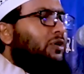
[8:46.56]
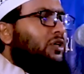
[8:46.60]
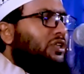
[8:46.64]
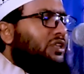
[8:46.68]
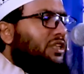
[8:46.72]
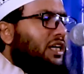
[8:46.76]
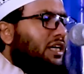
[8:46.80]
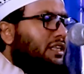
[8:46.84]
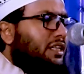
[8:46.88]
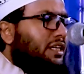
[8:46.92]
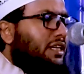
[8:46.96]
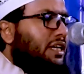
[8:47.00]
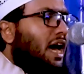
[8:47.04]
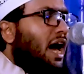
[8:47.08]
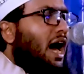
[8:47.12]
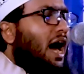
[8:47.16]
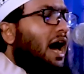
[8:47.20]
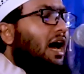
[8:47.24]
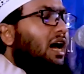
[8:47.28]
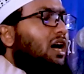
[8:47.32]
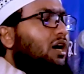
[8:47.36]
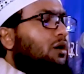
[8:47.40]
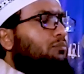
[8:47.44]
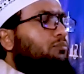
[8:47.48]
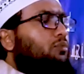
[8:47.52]
পয়সা দিয়া
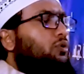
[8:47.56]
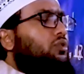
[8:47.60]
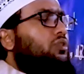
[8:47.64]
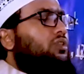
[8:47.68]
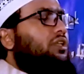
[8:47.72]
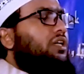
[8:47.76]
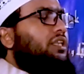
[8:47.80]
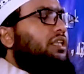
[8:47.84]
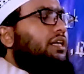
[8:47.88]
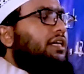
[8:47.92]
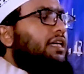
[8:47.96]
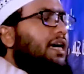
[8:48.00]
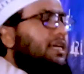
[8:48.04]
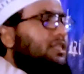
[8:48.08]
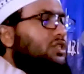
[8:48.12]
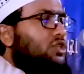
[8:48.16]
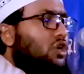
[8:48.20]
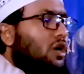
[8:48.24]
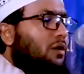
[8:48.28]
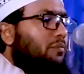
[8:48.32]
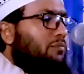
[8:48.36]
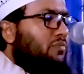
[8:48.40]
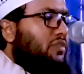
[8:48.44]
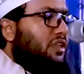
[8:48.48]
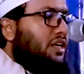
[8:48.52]
বুদ্ধি দিয়া
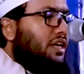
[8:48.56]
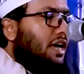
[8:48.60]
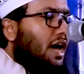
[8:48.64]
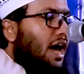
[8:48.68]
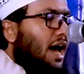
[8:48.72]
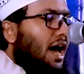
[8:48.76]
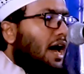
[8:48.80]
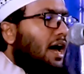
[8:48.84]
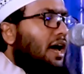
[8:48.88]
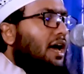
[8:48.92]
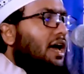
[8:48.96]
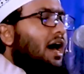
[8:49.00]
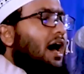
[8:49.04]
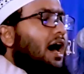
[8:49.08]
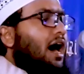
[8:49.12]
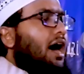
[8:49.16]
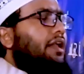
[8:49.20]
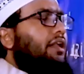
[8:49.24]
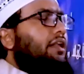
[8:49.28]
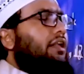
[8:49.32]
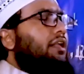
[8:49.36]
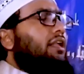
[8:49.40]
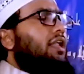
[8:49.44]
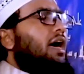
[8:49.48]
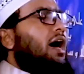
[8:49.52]
শ্রম দিয়া
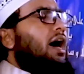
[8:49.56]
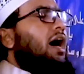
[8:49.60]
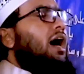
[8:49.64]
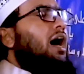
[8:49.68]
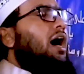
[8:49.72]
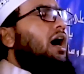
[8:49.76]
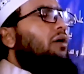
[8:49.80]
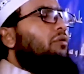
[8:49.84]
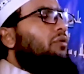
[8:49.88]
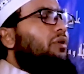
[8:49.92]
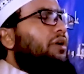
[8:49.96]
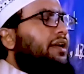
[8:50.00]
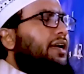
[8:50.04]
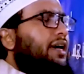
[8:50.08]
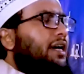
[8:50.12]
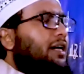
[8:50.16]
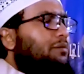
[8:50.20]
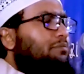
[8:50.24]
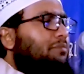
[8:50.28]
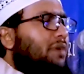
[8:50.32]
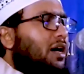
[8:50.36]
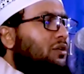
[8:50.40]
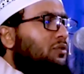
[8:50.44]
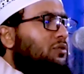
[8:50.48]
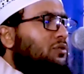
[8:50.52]
আল্লাহ অনেক
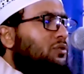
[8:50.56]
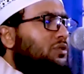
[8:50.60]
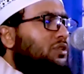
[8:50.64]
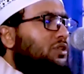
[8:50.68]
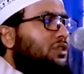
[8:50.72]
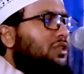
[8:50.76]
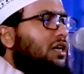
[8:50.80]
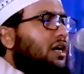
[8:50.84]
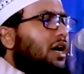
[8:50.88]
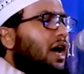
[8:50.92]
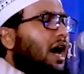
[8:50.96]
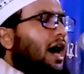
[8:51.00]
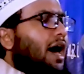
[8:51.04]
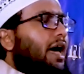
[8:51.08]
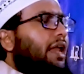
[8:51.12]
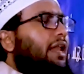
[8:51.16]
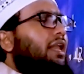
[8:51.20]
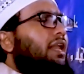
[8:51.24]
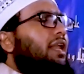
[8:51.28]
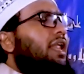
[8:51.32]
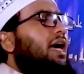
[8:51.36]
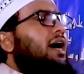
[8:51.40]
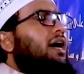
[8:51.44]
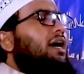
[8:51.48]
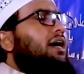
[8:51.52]
মানুষ
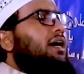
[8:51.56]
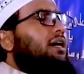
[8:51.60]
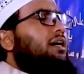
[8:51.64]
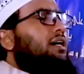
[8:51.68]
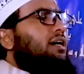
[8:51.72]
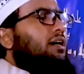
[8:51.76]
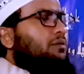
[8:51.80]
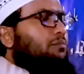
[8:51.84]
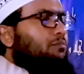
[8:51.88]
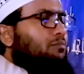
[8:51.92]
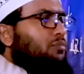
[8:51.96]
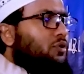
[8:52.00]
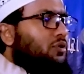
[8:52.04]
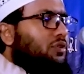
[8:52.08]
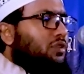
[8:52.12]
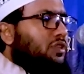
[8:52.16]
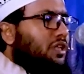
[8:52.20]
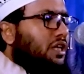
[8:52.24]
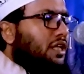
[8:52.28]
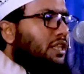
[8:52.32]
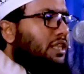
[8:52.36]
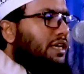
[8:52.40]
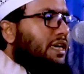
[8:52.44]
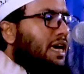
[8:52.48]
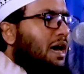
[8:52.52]
আল্লাহ
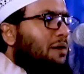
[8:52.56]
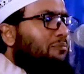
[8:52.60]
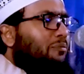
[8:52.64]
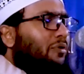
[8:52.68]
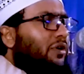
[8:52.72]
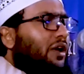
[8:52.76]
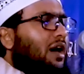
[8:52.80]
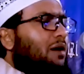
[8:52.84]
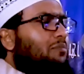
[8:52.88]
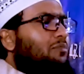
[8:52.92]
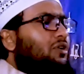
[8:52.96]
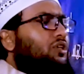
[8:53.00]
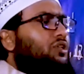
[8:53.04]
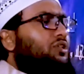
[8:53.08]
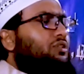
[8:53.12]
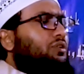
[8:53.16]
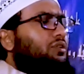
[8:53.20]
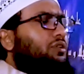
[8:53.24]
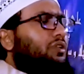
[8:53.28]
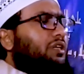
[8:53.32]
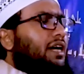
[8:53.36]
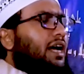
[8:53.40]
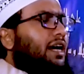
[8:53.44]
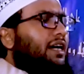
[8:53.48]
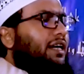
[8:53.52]
বুদ্ধি দিয়া পরামর্শ
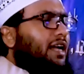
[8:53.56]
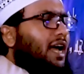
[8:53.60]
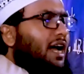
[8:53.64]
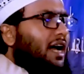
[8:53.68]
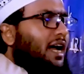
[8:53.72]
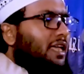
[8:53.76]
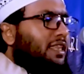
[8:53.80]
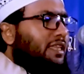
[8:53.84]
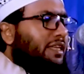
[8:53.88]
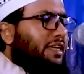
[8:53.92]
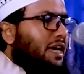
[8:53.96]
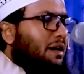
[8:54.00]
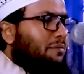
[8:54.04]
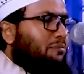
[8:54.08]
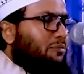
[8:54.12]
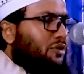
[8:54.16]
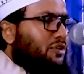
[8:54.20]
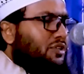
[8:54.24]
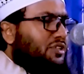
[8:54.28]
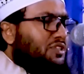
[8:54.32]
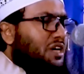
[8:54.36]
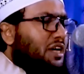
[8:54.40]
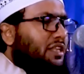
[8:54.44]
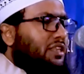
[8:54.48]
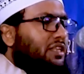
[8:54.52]
দিয়া টাকা দিয়া
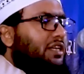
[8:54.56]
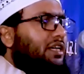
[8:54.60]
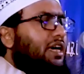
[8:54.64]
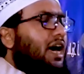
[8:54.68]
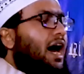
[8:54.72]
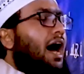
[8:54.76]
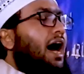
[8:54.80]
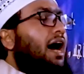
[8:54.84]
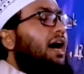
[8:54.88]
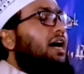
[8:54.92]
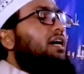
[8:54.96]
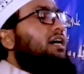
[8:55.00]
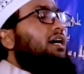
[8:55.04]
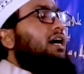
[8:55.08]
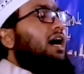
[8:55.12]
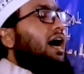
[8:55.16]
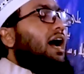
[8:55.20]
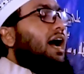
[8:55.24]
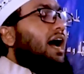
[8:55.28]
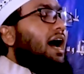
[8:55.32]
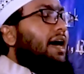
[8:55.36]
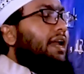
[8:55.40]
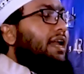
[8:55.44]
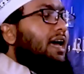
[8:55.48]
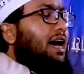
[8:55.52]
পয়সা দিয়া
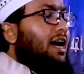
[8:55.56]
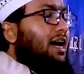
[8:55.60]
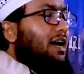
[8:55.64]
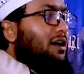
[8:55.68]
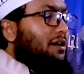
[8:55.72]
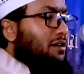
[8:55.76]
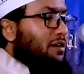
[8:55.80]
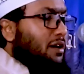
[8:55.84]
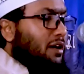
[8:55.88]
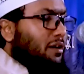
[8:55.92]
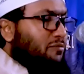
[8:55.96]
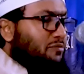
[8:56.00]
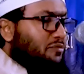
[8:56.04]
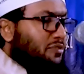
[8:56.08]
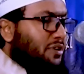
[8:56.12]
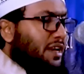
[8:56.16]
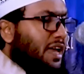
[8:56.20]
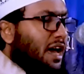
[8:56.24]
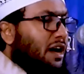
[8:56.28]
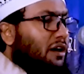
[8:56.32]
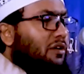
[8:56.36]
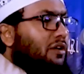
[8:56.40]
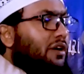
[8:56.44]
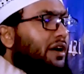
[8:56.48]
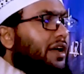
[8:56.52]
খানা
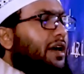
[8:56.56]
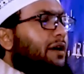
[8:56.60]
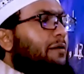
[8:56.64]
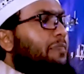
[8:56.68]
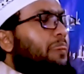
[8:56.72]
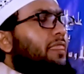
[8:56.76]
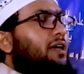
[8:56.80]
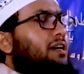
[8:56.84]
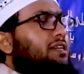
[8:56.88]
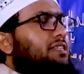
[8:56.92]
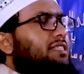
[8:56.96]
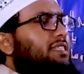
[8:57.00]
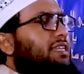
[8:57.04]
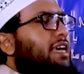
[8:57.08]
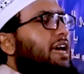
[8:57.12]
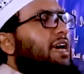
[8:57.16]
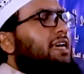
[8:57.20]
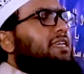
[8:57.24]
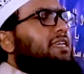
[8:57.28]
ফিনা করে যে